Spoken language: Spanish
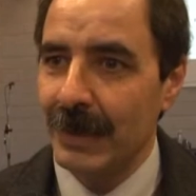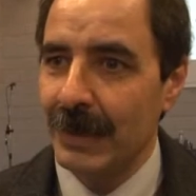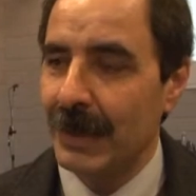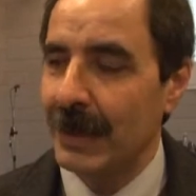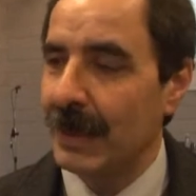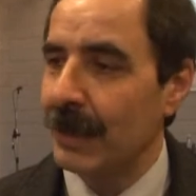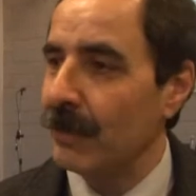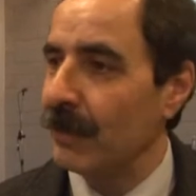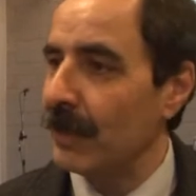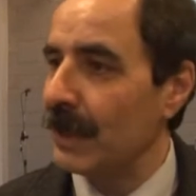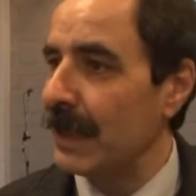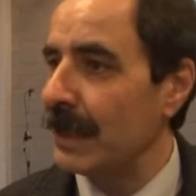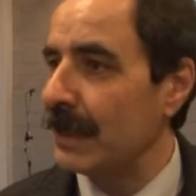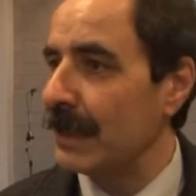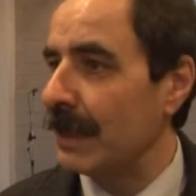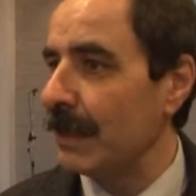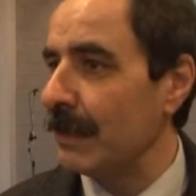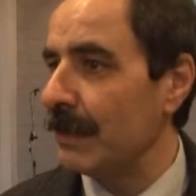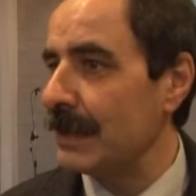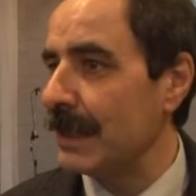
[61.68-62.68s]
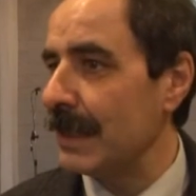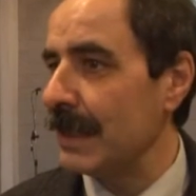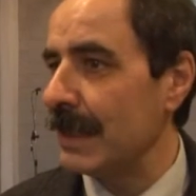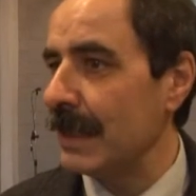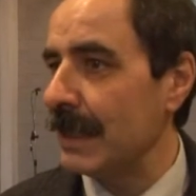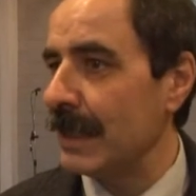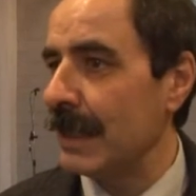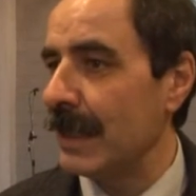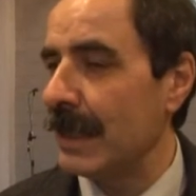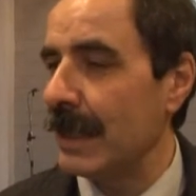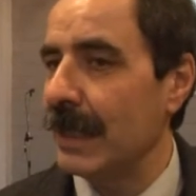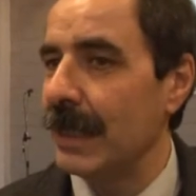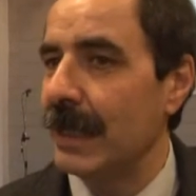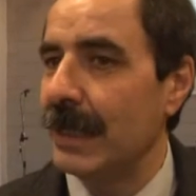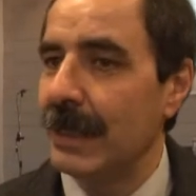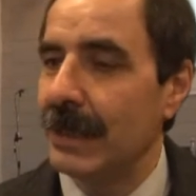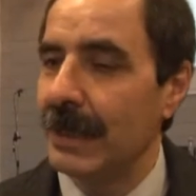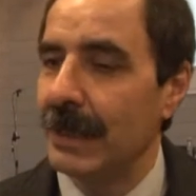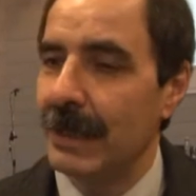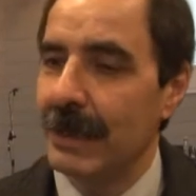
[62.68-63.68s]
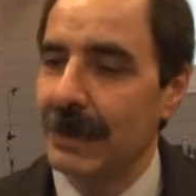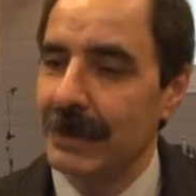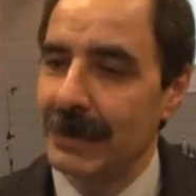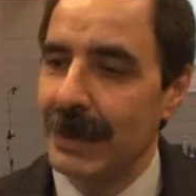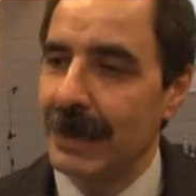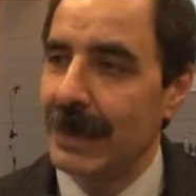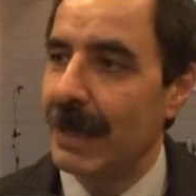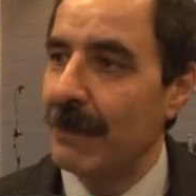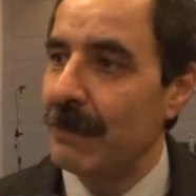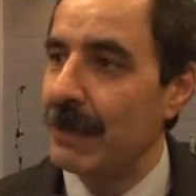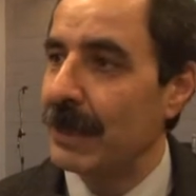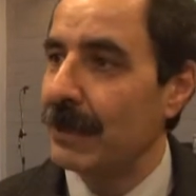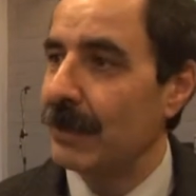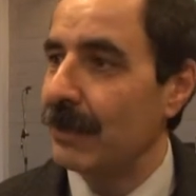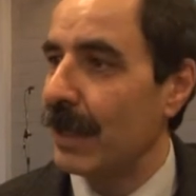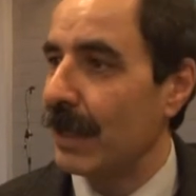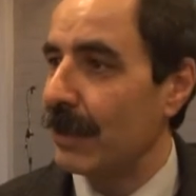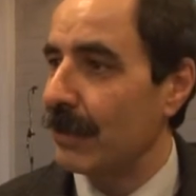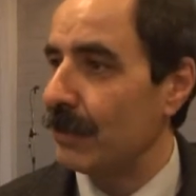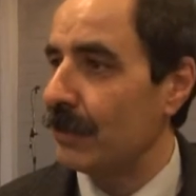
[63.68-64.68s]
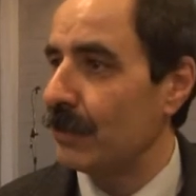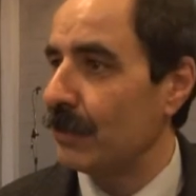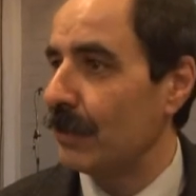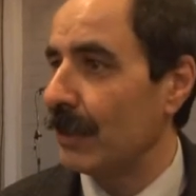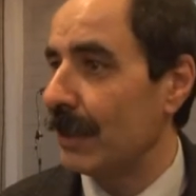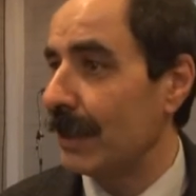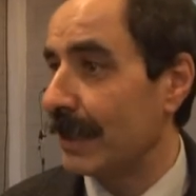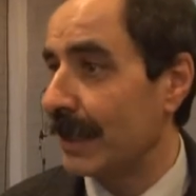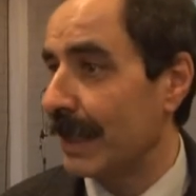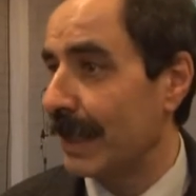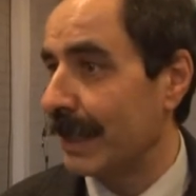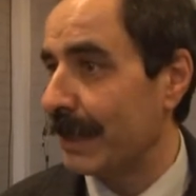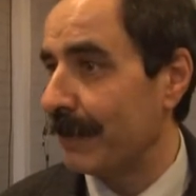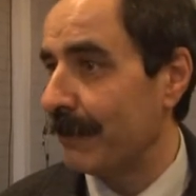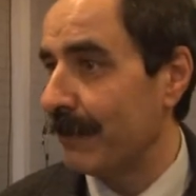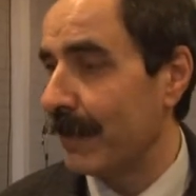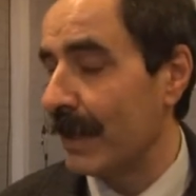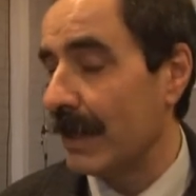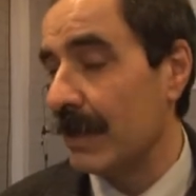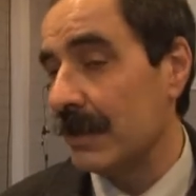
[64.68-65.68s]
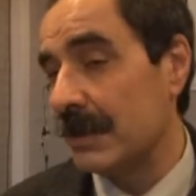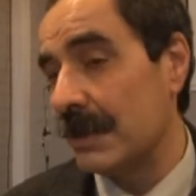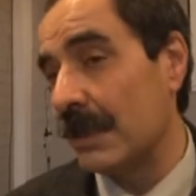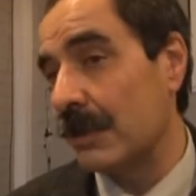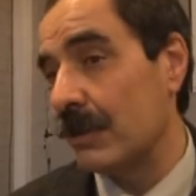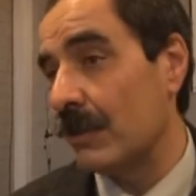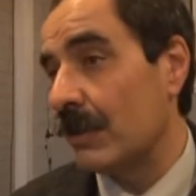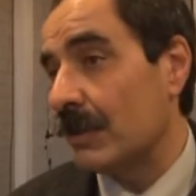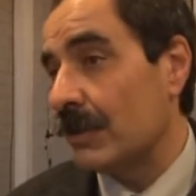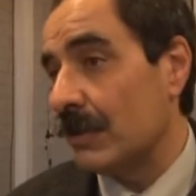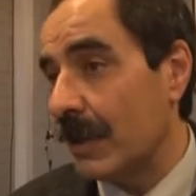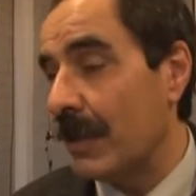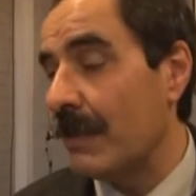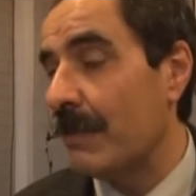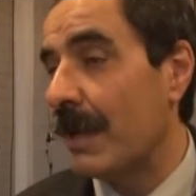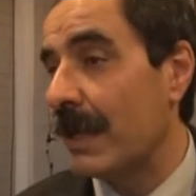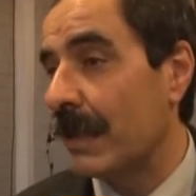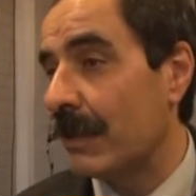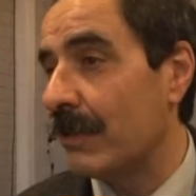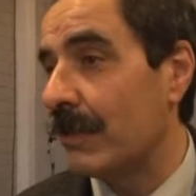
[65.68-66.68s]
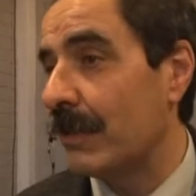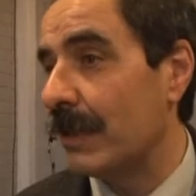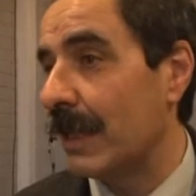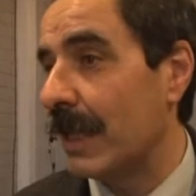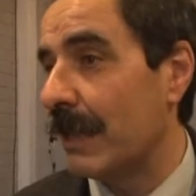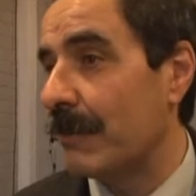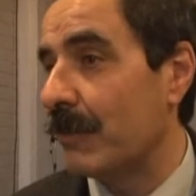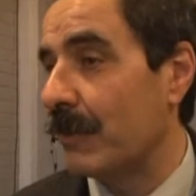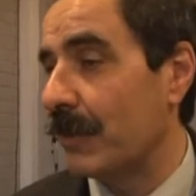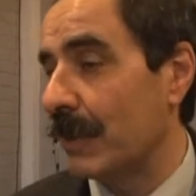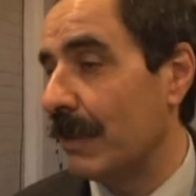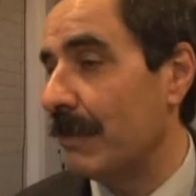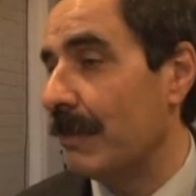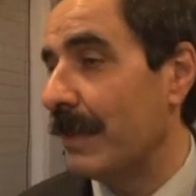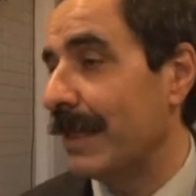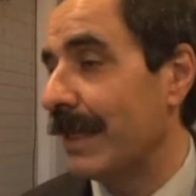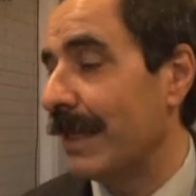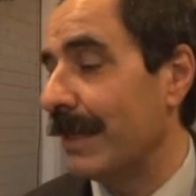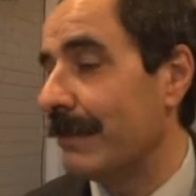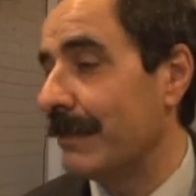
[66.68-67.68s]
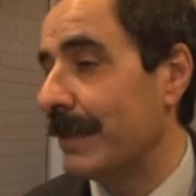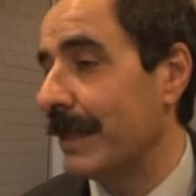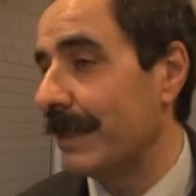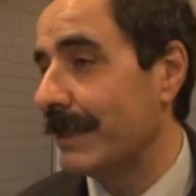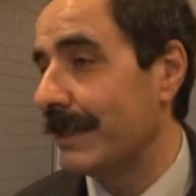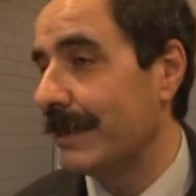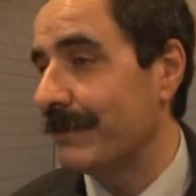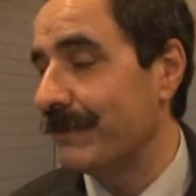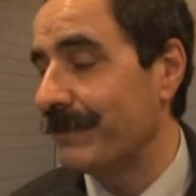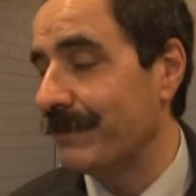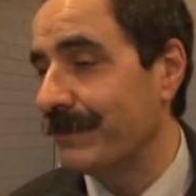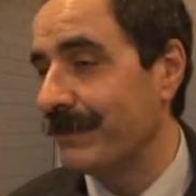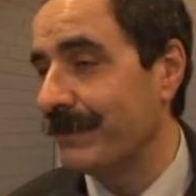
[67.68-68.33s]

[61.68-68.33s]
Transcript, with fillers: de Reconquista de Avellaneda el saneamiento del arroyo del Rey. O sea, todo eso en el marco, digamos, del mes del ambiente.